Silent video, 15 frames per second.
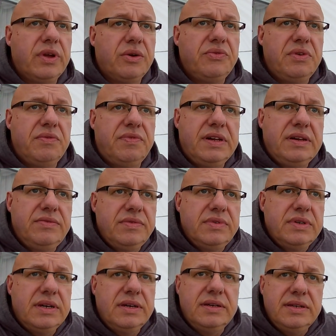Auf jeden Fall
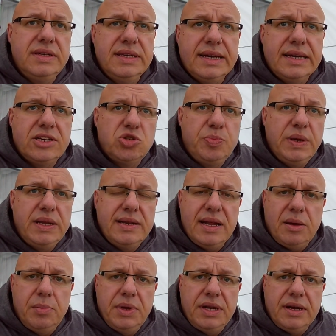äh, hier späten
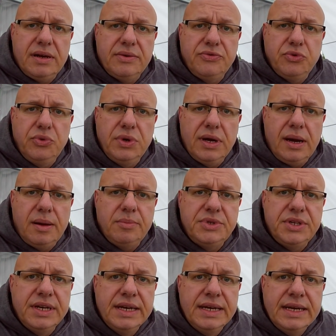Nachmittag, frühen
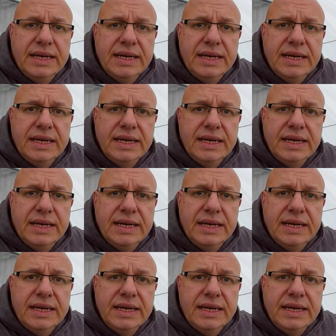Abend